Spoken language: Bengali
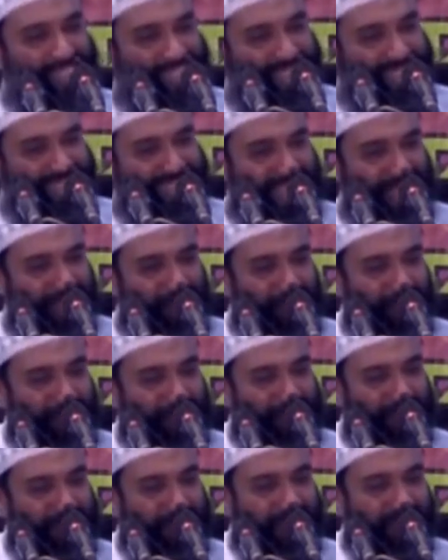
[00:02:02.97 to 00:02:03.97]
শিক্ষা চাই
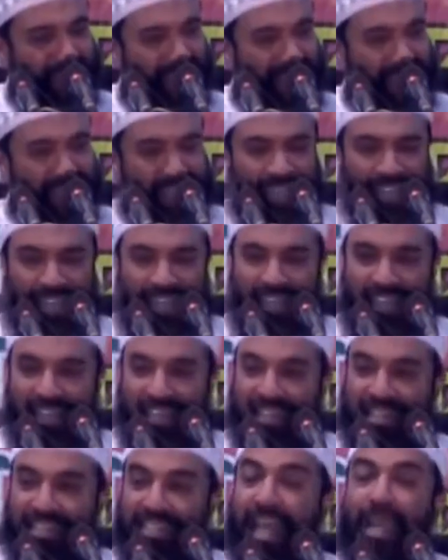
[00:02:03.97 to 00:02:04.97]

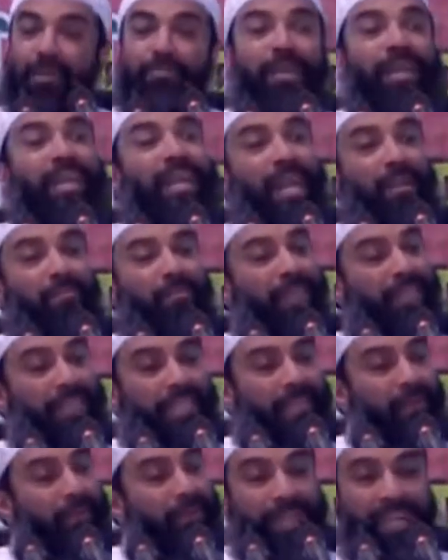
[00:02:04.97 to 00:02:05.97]
সেই বিজ্ঞান
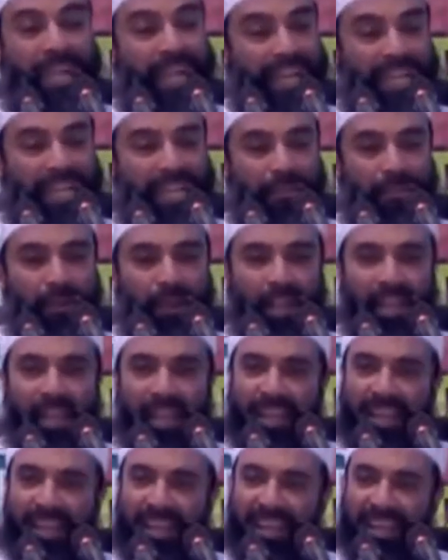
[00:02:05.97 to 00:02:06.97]
ভিত্তিক বিজ্ঞানে কি বলে
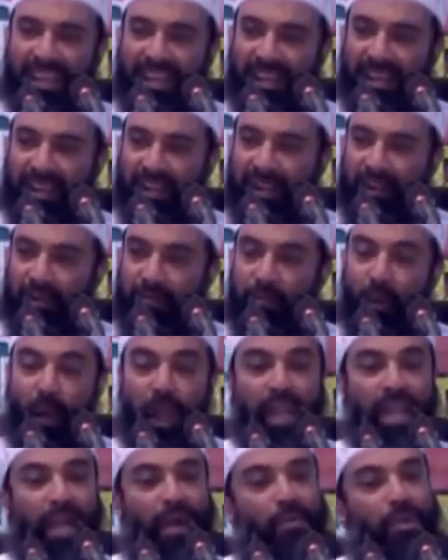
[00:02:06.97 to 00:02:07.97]

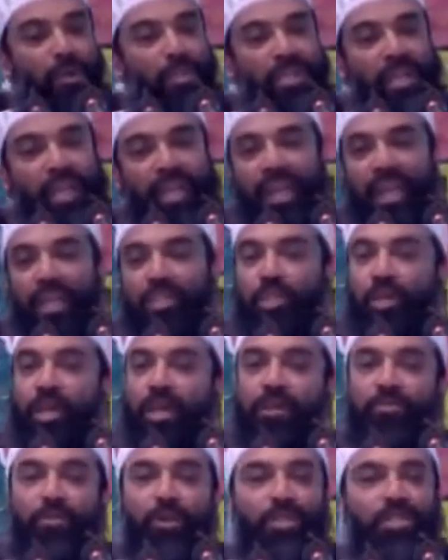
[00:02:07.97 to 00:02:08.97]
পহেলা বৈশাখে এসো
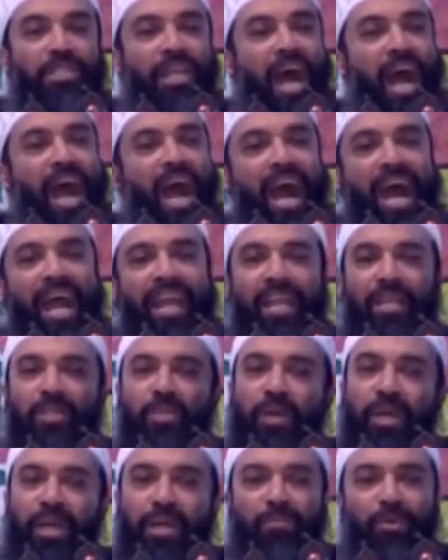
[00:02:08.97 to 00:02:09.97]
হে বৈশাখ
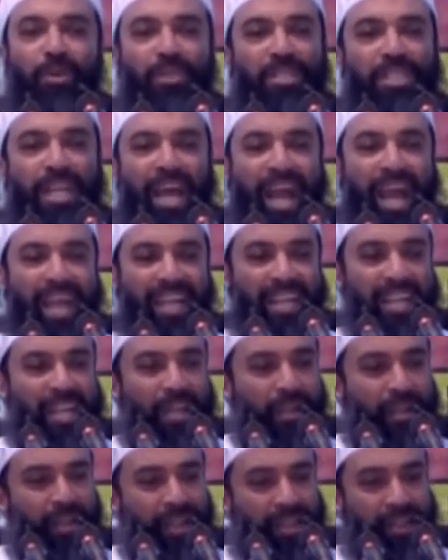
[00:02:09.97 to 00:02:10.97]
এসো হে বৈশাখ
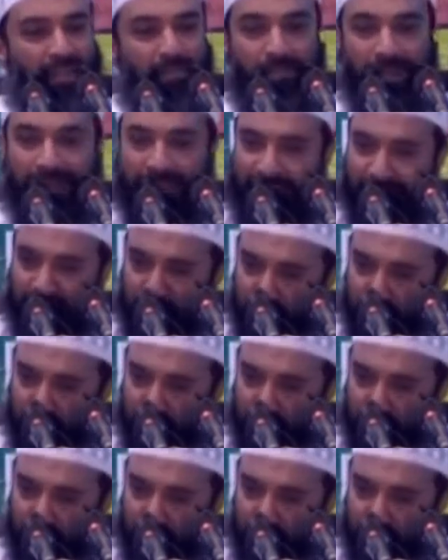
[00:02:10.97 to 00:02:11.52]
বিজ্ঞান